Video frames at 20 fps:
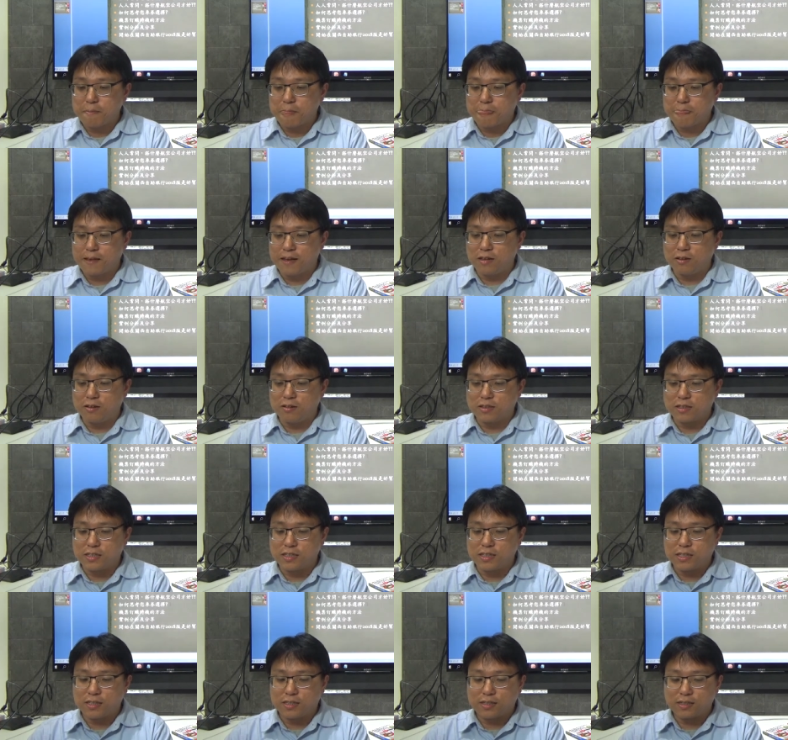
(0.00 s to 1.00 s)
内容可
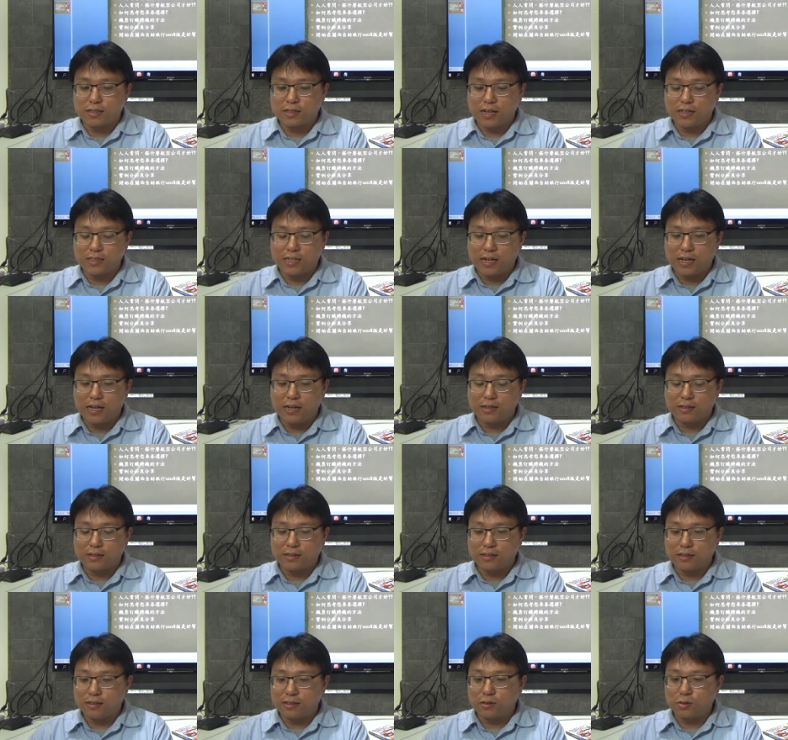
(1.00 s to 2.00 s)
以大家
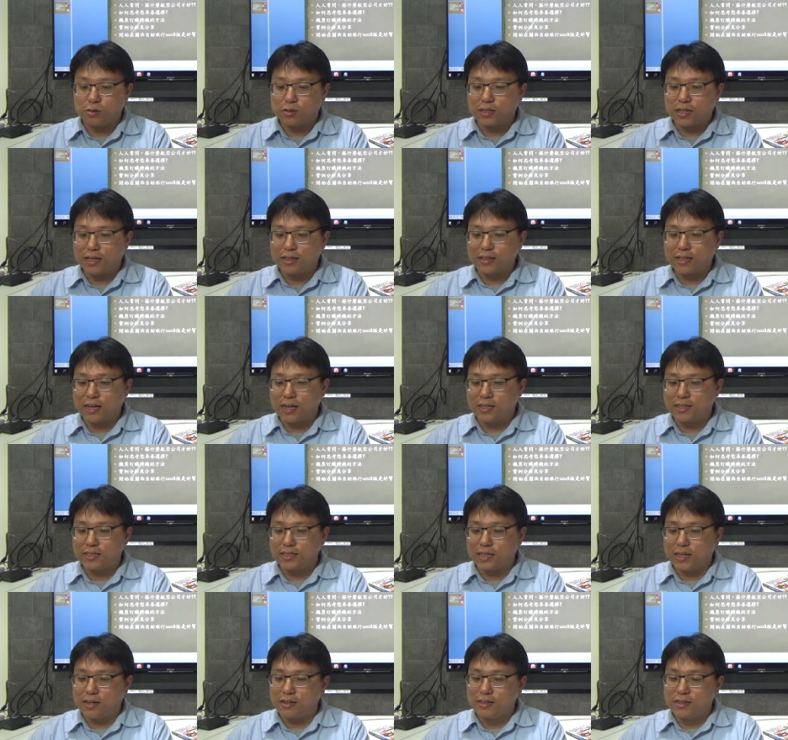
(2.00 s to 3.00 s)
可以多担待一
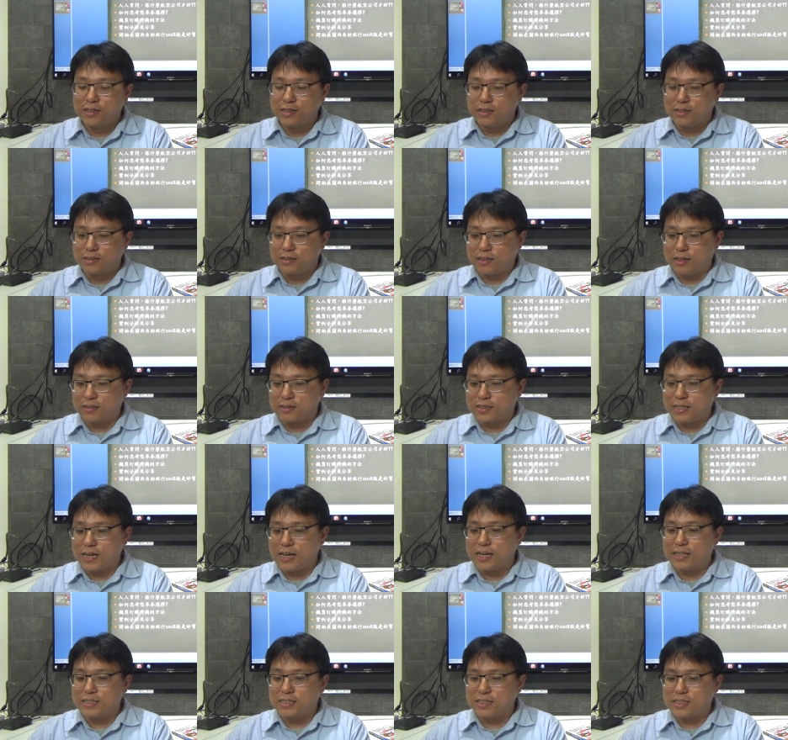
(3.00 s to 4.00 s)
下，然后
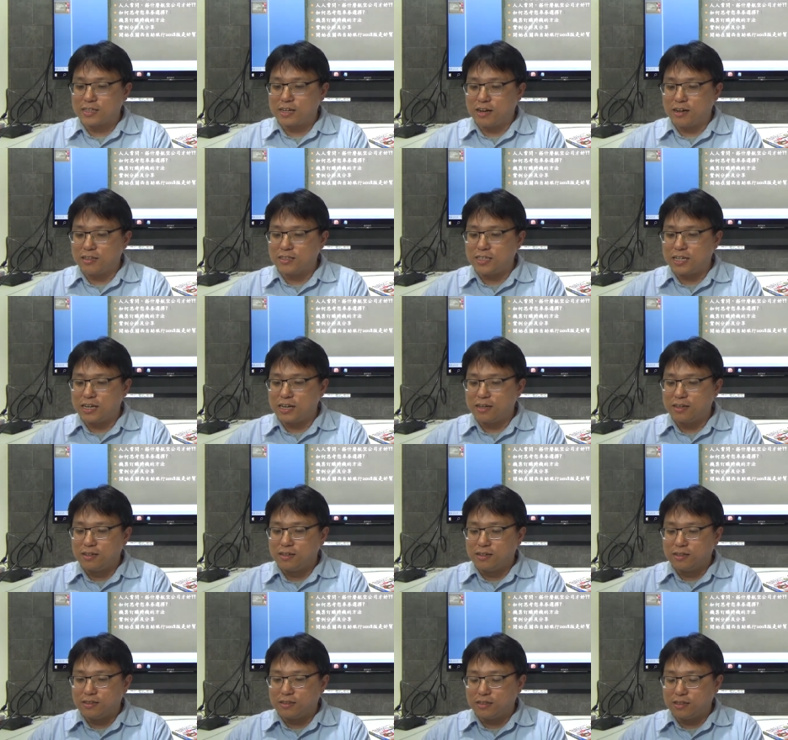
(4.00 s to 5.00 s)
再思考一下，
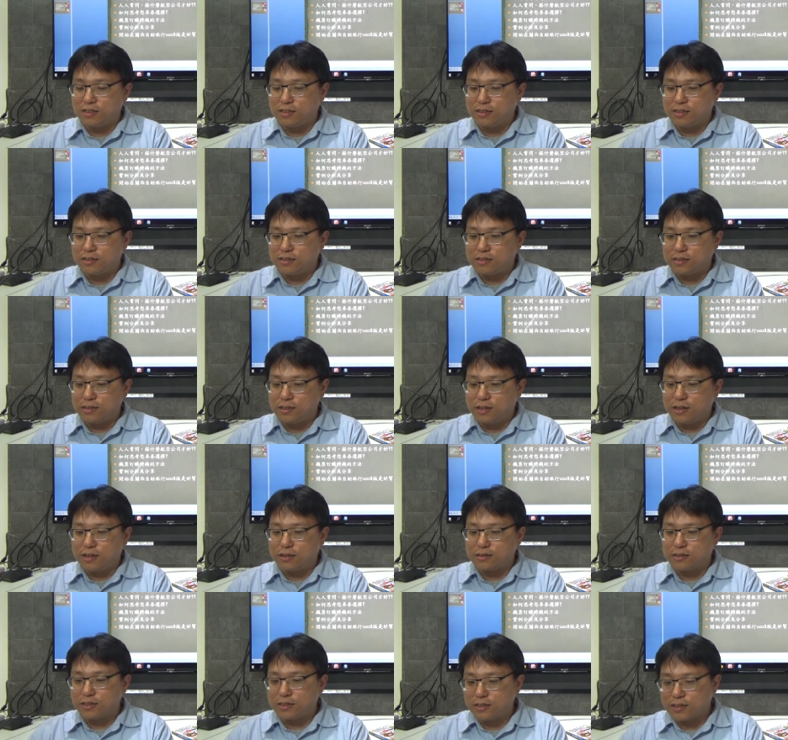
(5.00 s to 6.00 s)
你
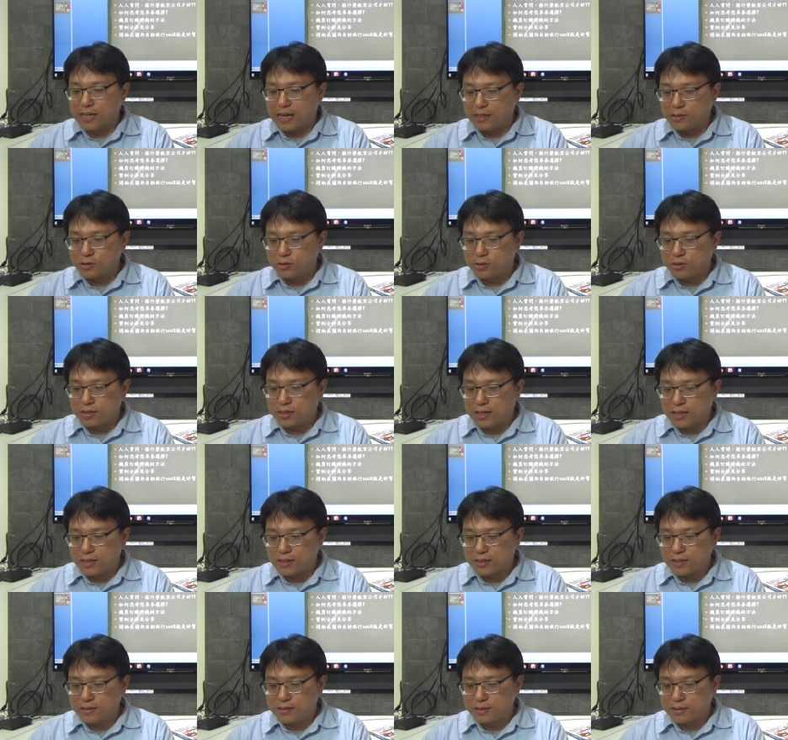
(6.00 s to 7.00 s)
呃，这个打错
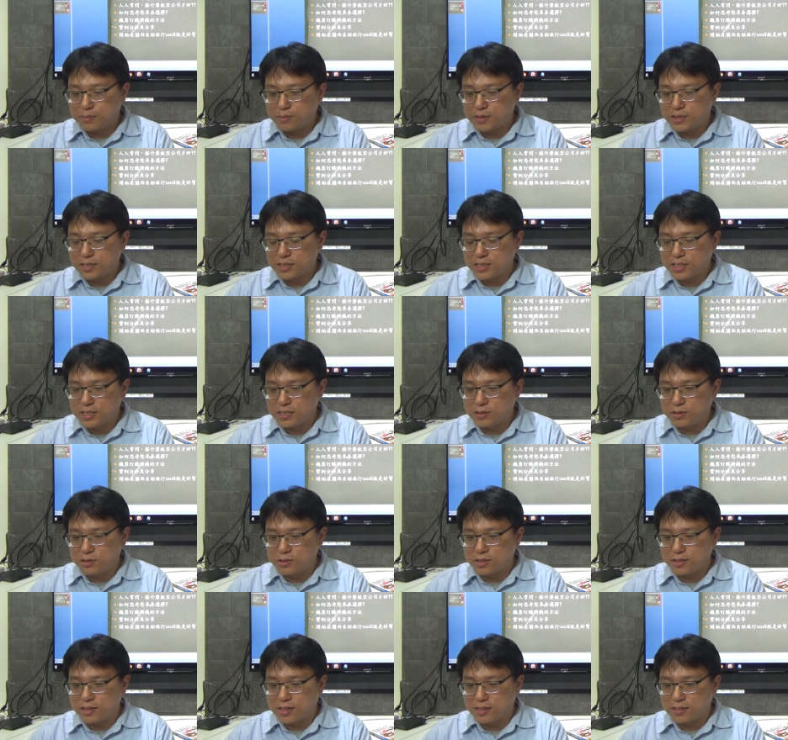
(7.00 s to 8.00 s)
了，这个不是车
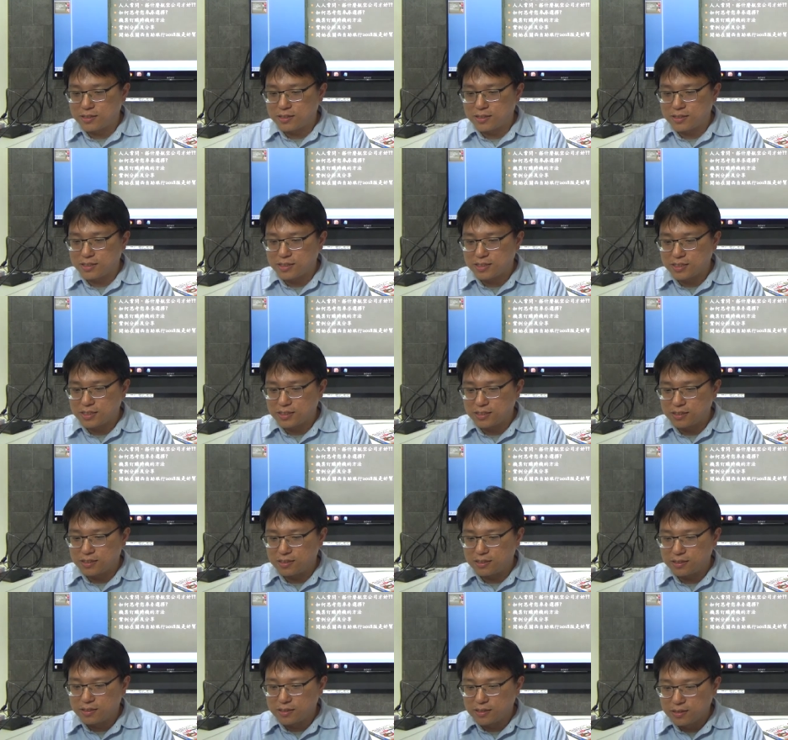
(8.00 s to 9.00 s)
券啊，那个
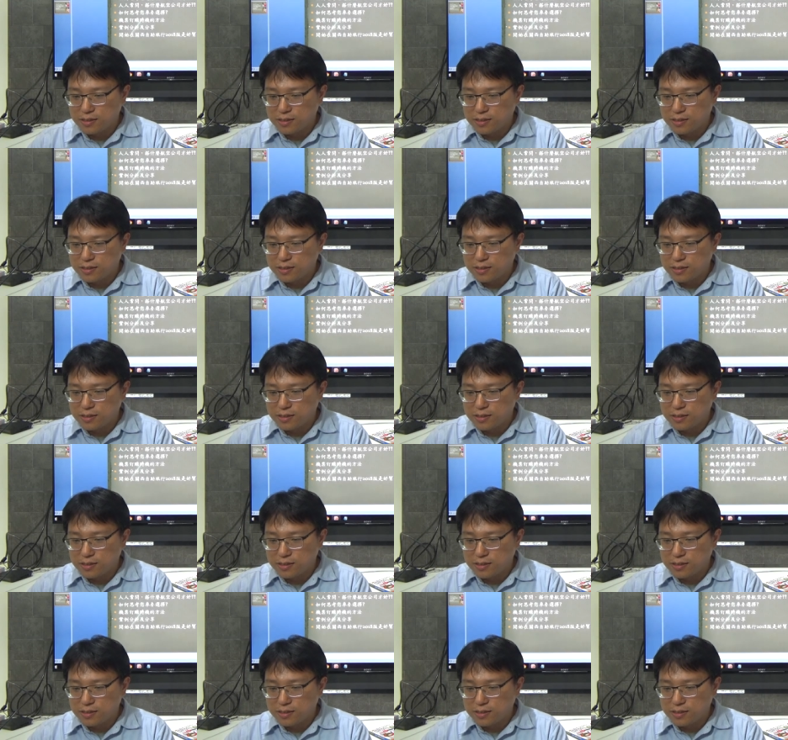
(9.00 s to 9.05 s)
是。